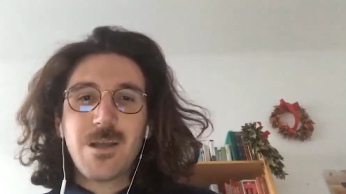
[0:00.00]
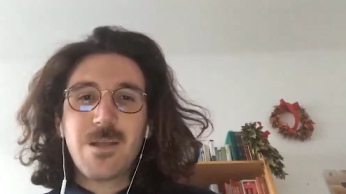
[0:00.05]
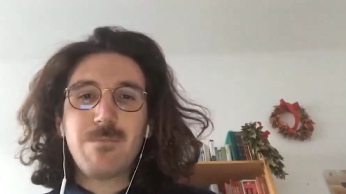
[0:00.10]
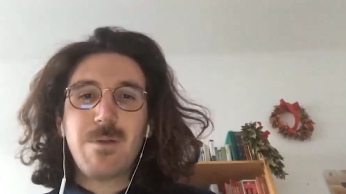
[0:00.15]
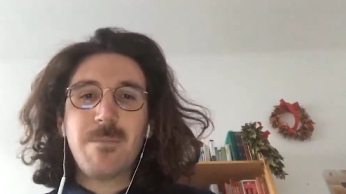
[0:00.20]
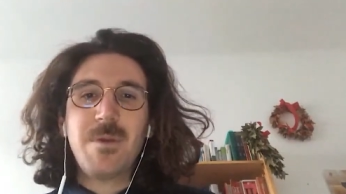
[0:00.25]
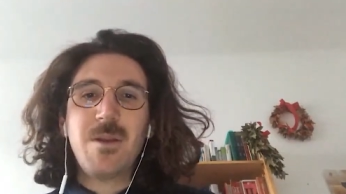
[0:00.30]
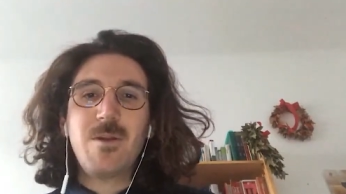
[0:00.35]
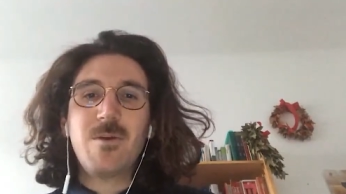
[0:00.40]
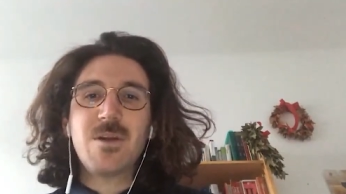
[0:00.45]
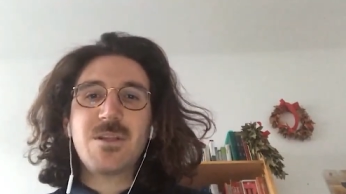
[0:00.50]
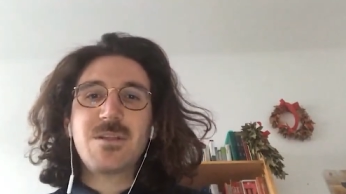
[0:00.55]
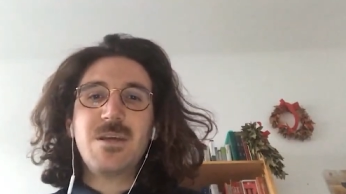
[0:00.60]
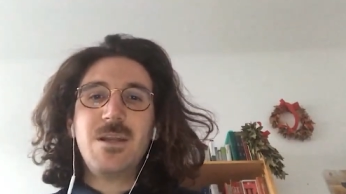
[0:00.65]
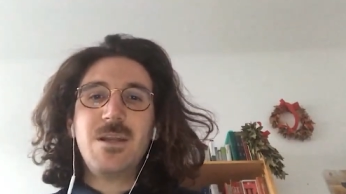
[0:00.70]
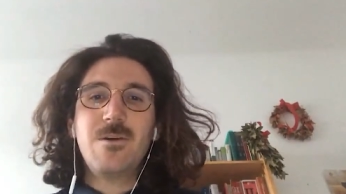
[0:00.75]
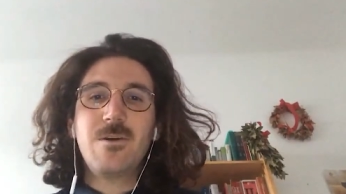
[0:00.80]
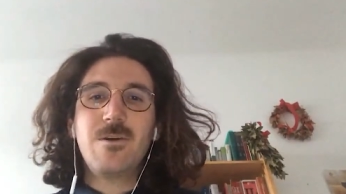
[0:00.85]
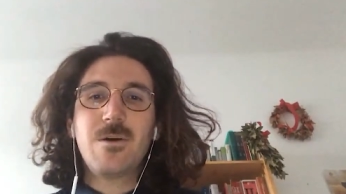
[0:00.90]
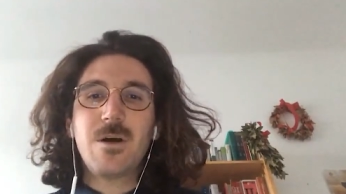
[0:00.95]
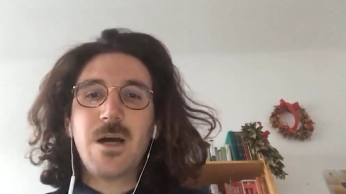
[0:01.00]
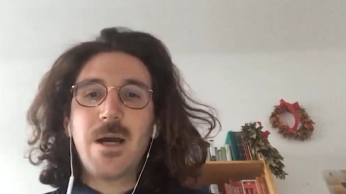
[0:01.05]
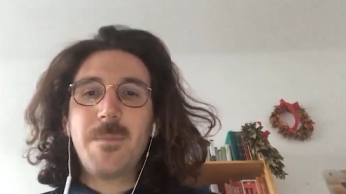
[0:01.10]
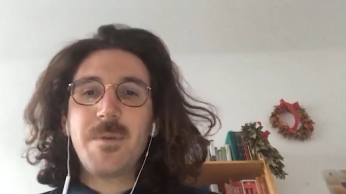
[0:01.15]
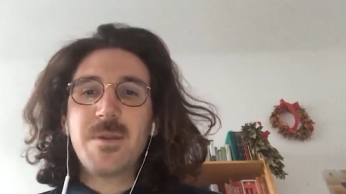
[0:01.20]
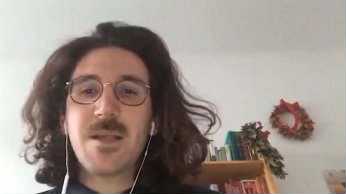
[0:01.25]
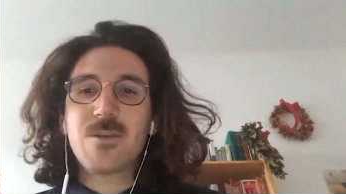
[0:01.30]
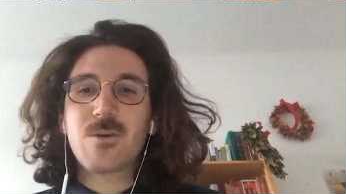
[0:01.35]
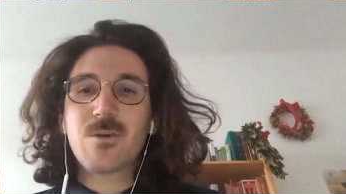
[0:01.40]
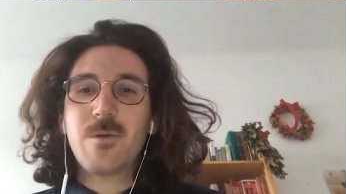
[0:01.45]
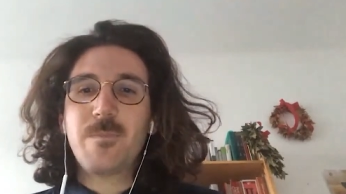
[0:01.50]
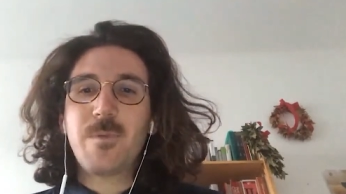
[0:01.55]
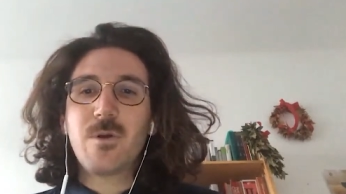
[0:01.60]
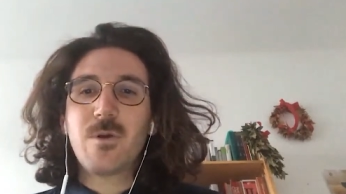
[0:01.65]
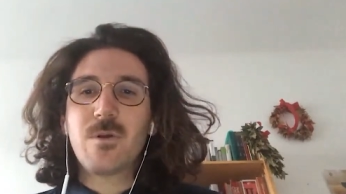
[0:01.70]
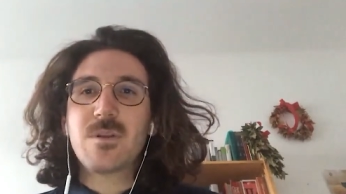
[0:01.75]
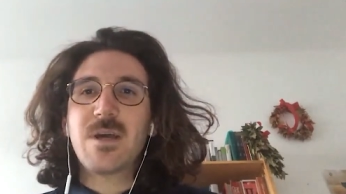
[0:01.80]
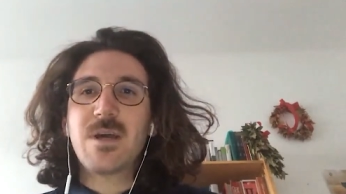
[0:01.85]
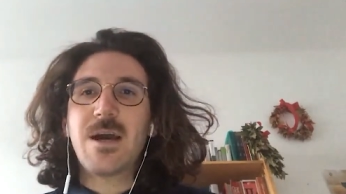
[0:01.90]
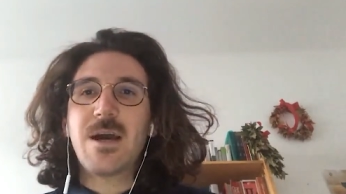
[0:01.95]
Il bambino Attilio abita troppo
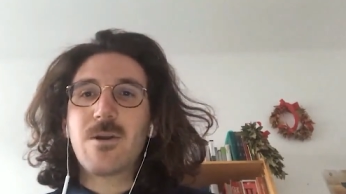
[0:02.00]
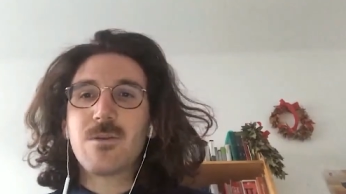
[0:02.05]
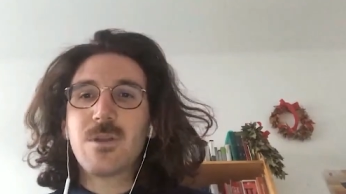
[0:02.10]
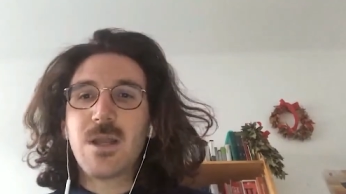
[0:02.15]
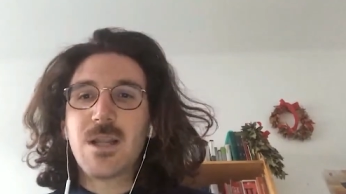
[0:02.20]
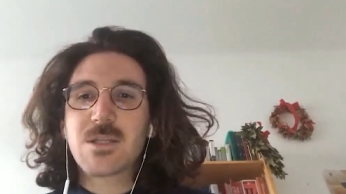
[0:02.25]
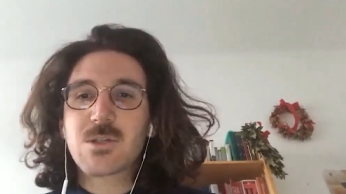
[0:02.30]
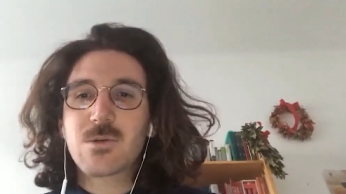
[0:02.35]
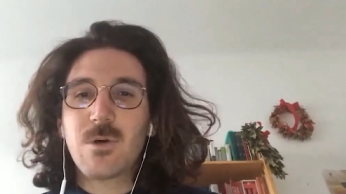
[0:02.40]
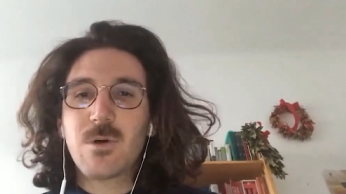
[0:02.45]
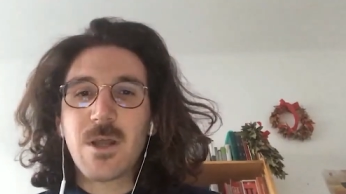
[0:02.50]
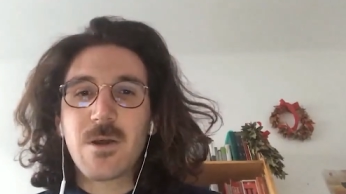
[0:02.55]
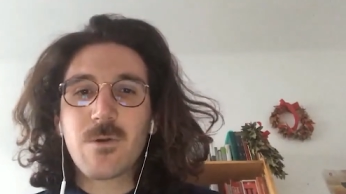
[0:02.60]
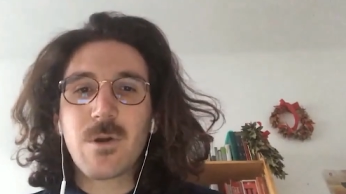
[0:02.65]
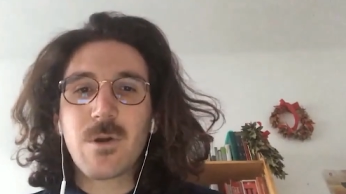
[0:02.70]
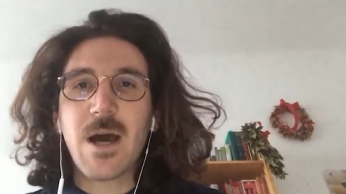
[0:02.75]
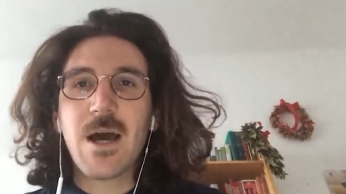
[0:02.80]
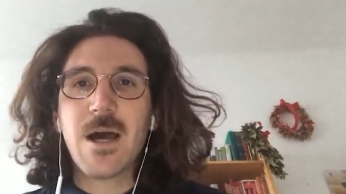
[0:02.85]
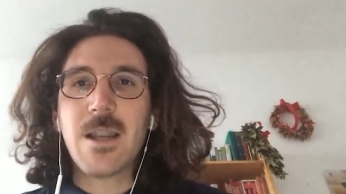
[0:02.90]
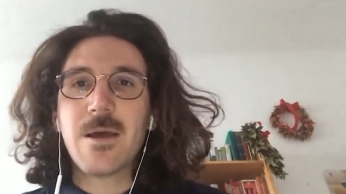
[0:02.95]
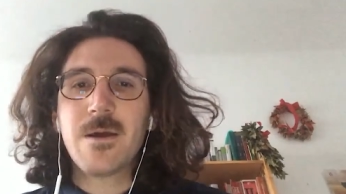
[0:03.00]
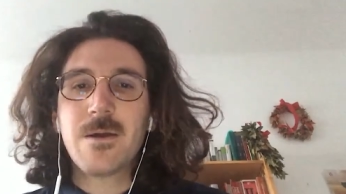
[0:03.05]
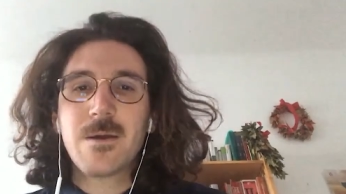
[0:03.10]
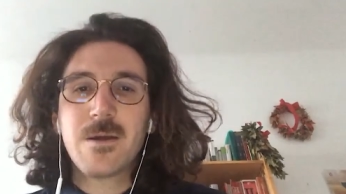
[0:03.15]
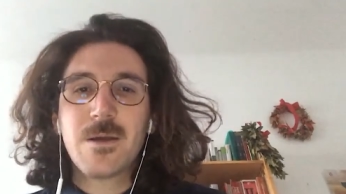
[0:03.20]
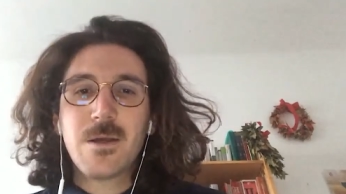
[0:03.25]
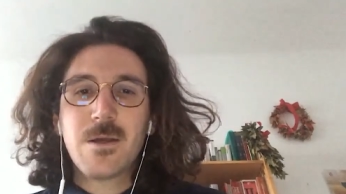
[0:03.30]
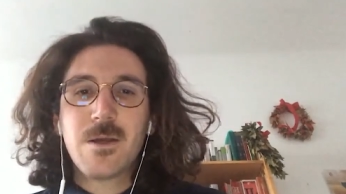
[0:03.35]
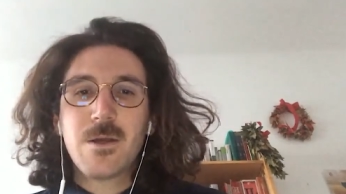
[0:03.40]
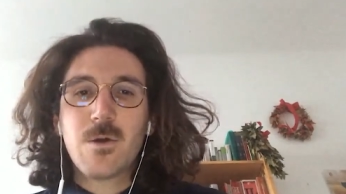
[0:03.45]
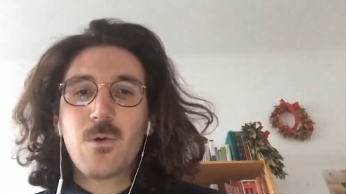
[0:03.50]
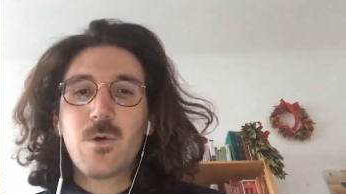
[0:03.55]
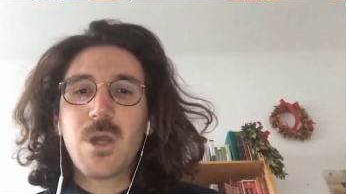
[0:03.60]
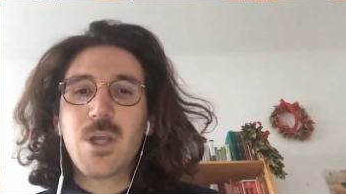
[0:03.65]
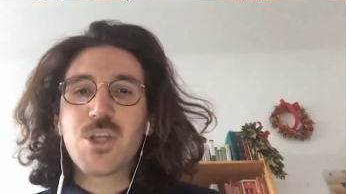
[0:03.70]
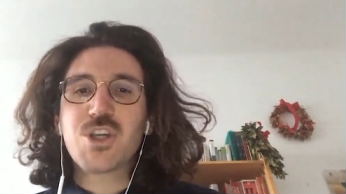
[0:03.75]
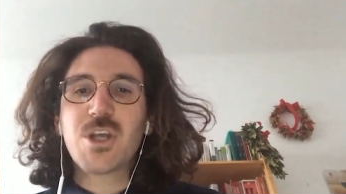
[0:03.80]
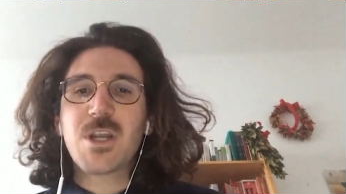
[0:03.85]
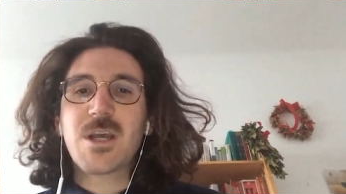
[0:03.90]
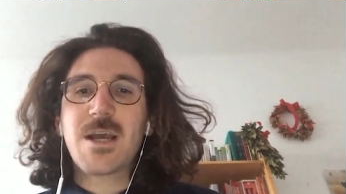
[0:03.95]
lontano dalla scuola rurale, cui
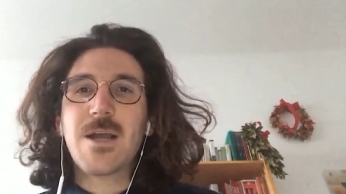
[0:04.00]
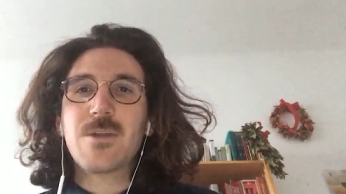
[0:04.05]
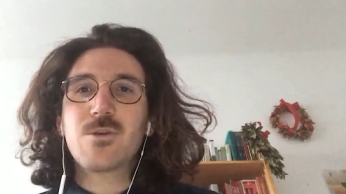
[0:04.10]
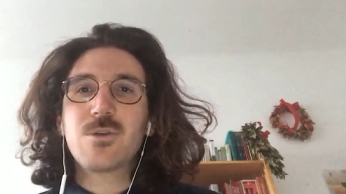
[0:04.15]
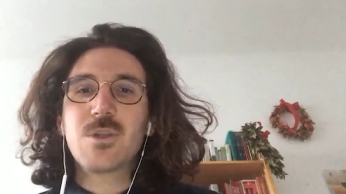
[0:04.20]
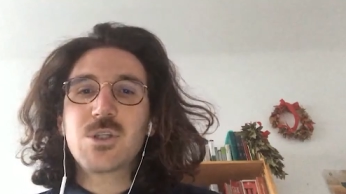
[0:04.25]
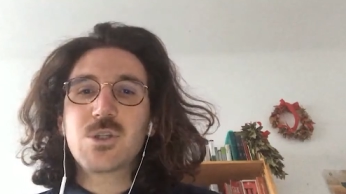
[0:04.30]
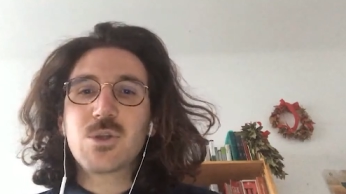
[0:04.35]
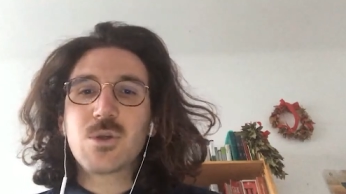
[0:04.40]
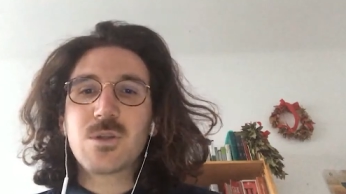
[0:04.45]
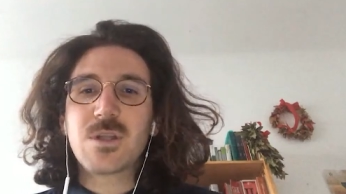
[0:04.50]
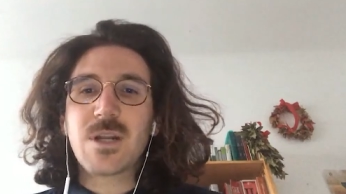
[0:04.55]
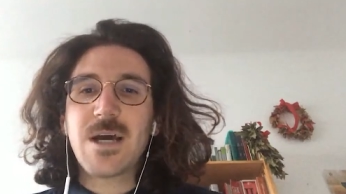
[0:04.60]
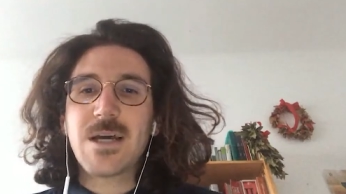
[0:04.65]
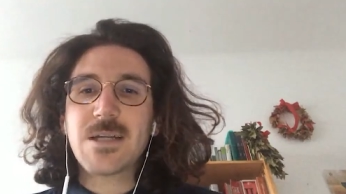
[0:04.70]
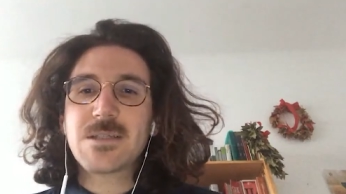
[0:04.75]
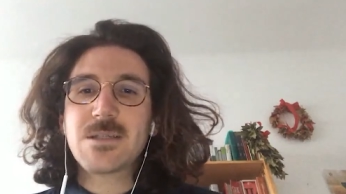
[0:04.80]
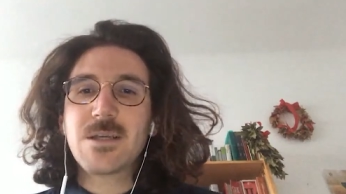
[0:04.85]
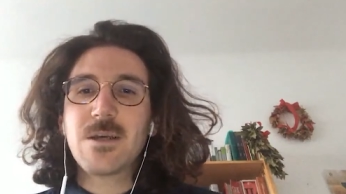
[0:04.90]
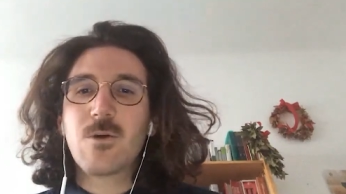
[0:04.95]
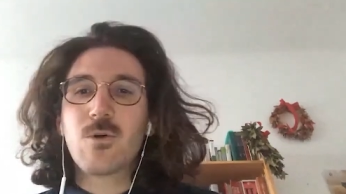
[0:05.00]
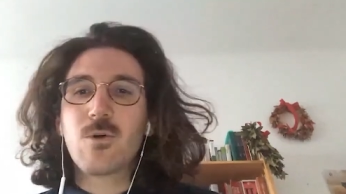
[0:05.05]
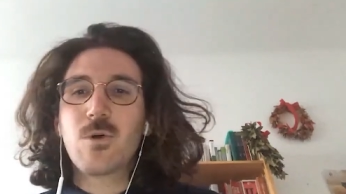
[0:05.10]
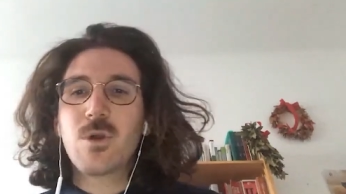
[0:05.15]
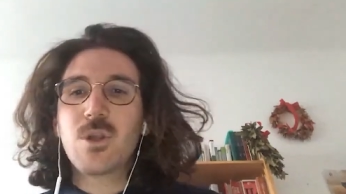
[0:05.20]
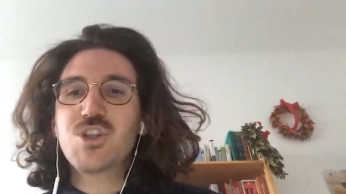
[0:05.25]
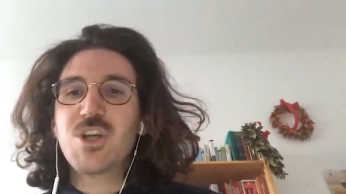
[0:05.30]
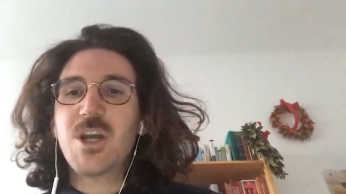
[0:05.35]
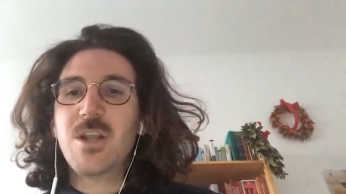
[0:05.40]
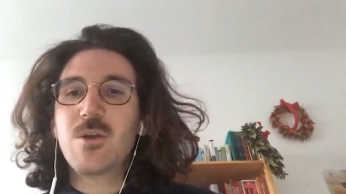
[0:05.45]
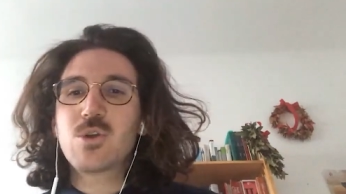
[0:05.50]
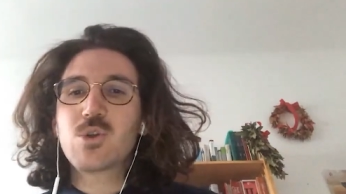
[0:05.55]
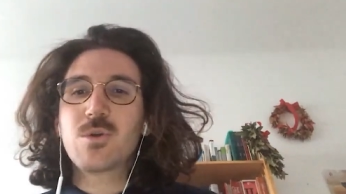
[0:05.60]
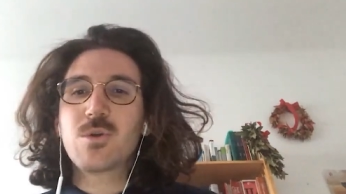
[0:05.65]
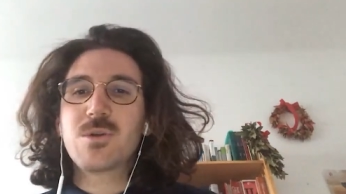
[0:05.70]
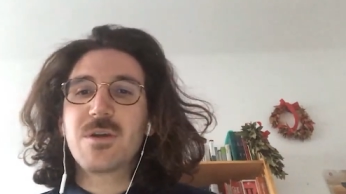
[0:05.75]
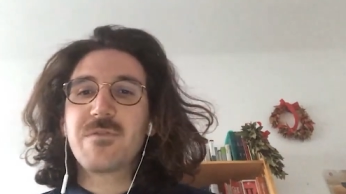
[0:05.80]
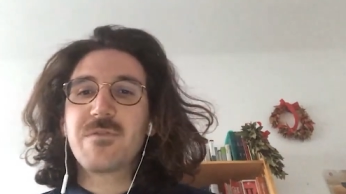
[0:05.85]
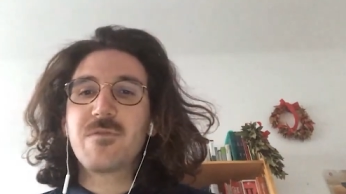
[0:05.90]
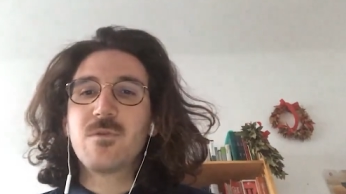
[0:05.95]
ha cercato di sottrarsi con un ingegno
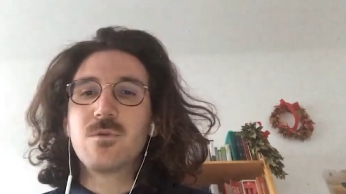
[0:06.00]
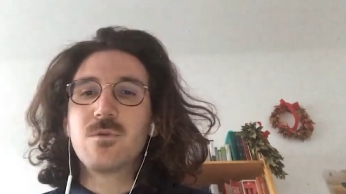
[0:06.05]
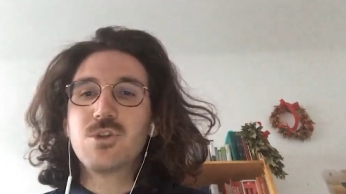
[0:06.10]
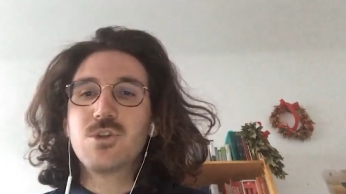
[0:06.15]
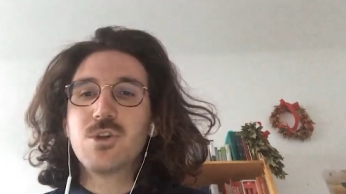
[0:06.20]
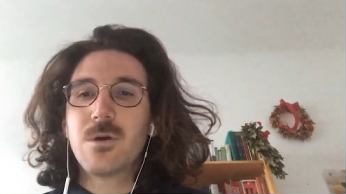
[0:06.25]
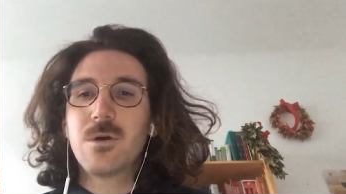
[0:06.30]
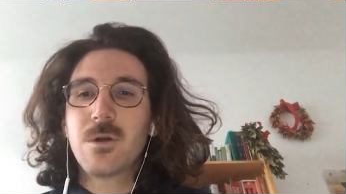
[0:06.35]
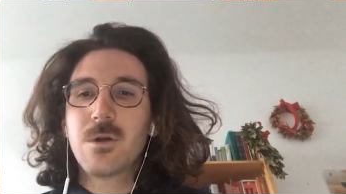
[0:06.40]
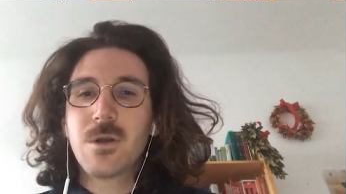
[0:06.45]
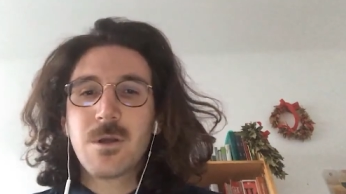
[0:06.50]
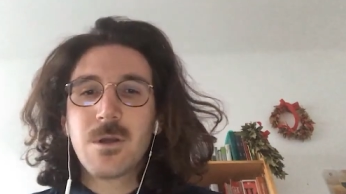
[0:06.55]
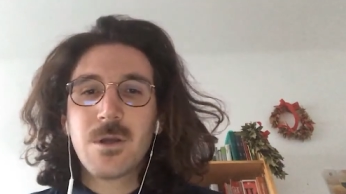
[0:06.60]
sotterfugio